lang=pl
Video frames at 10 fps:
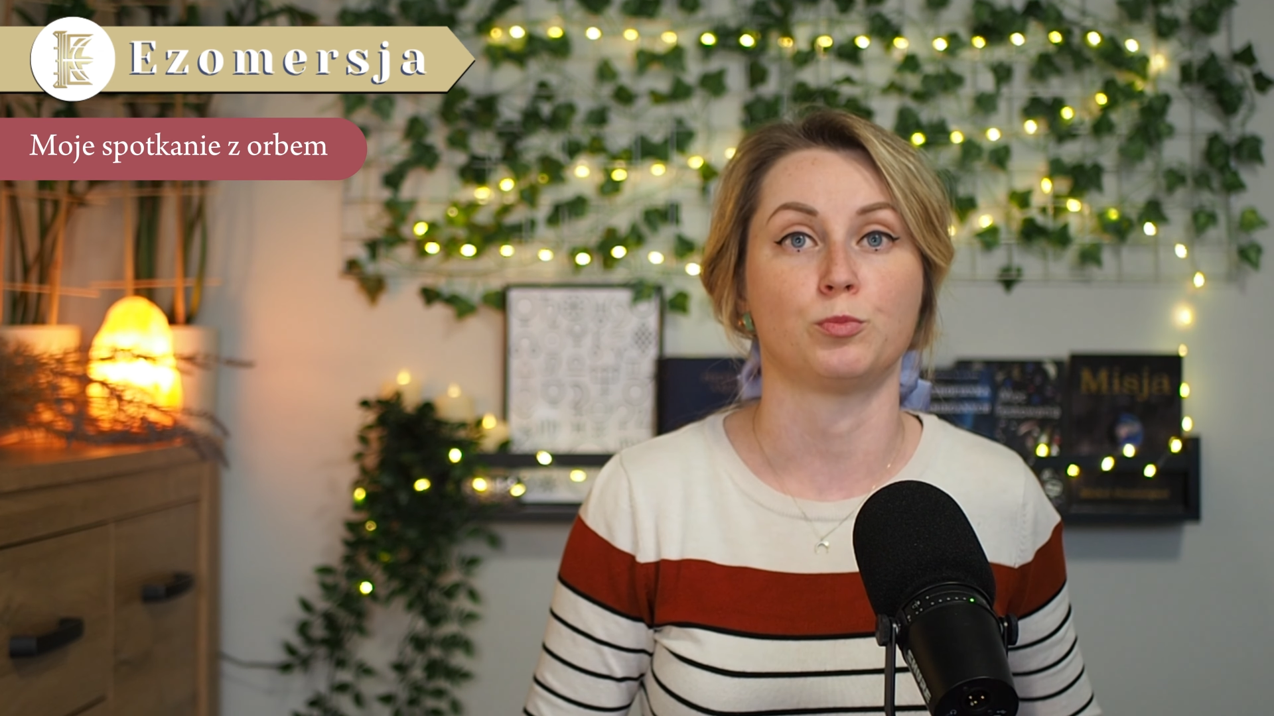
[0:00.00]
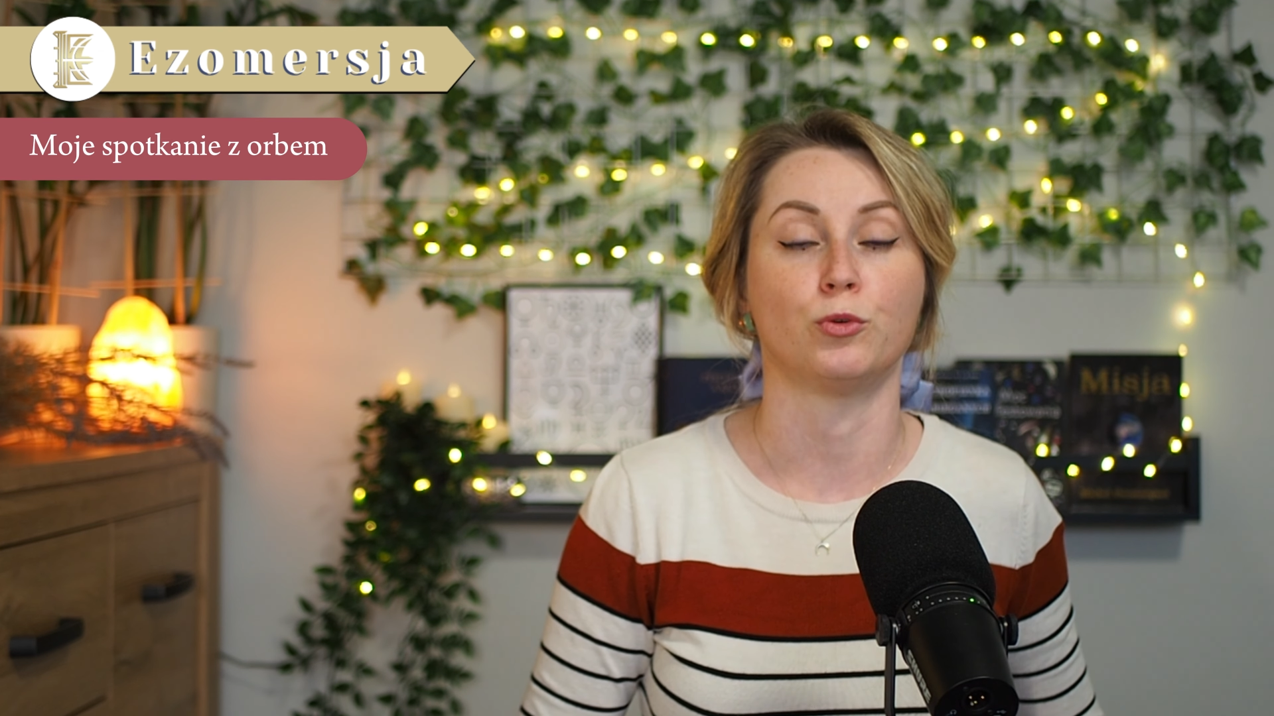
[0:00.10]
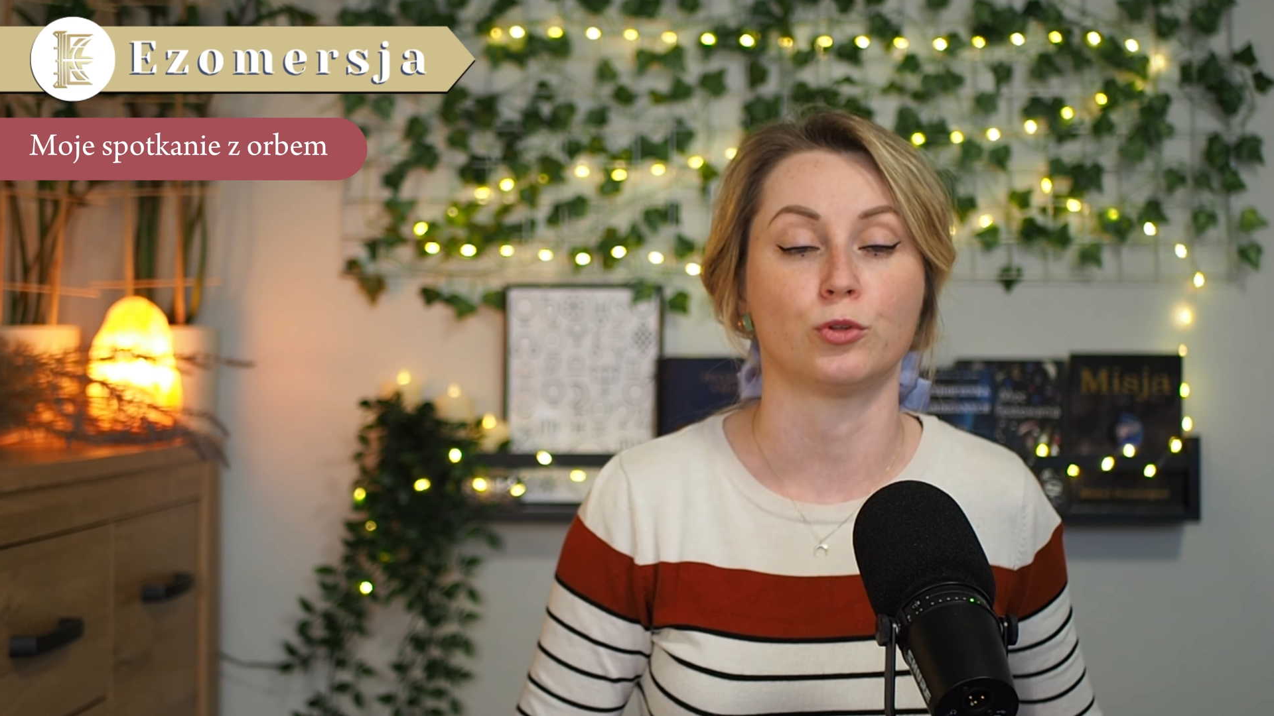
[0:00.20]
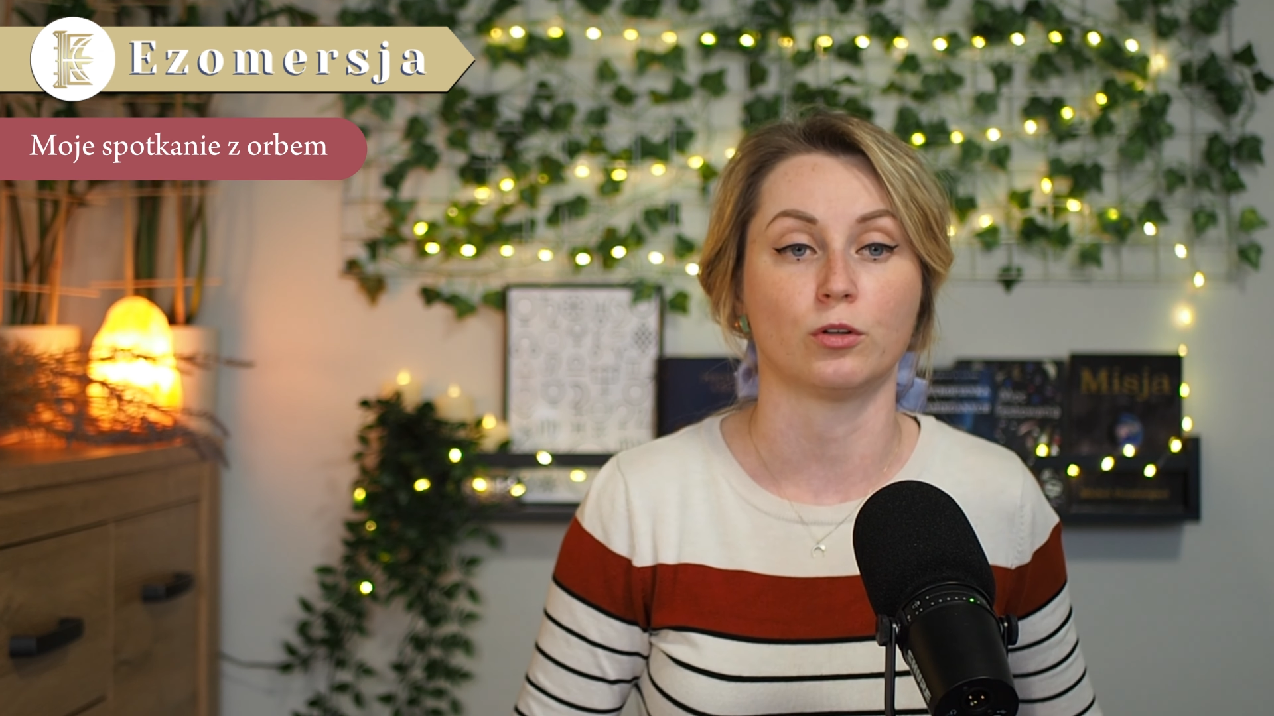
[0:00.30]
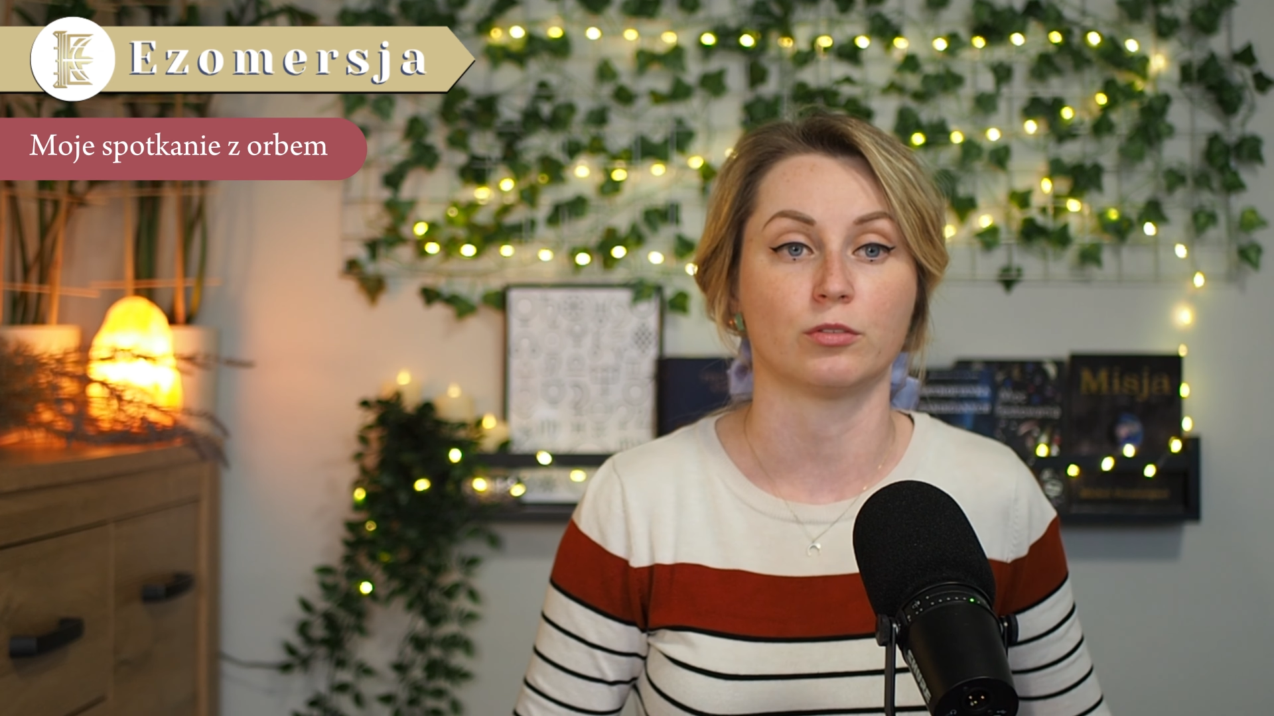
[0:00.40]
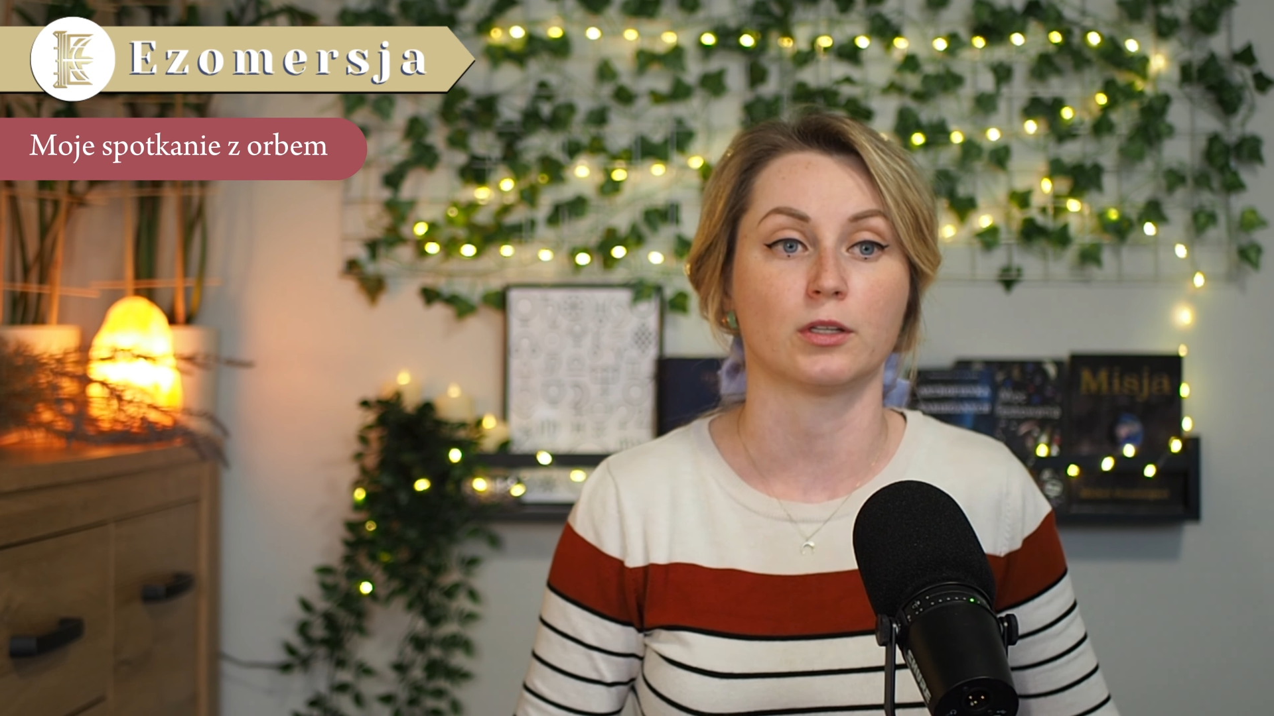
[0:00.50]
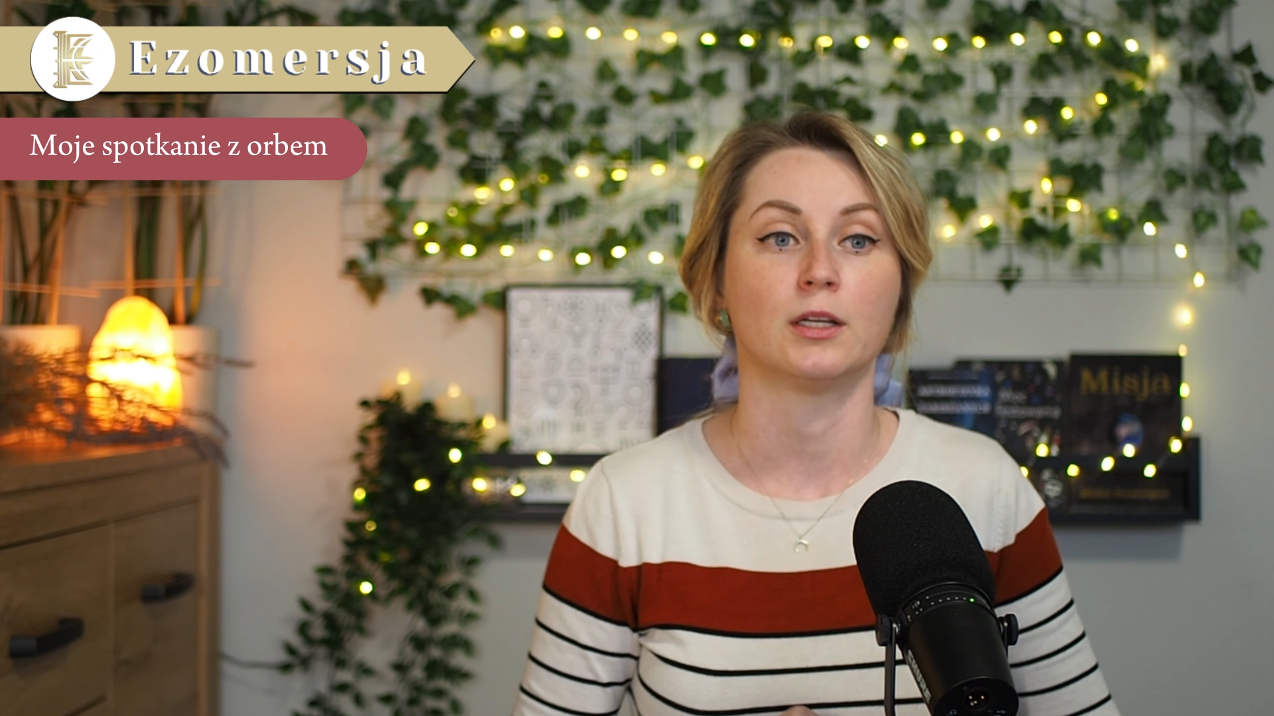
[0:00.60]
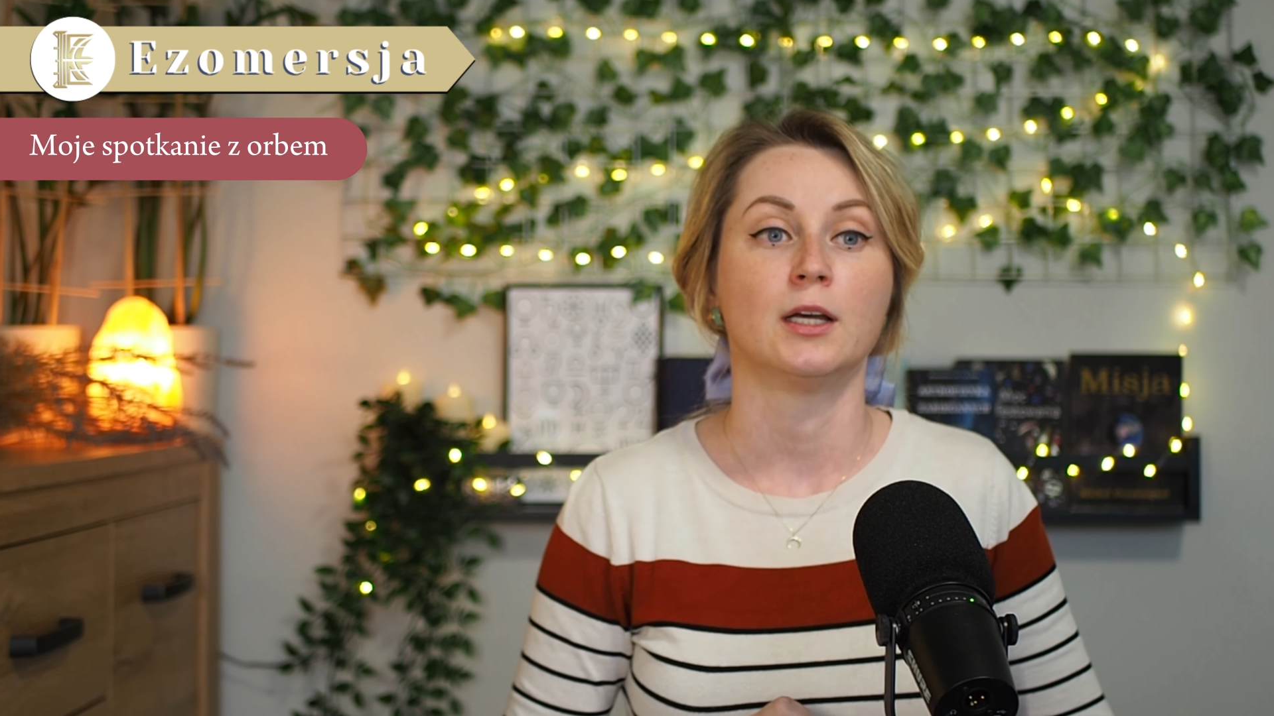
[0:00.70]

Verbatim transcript: punktowe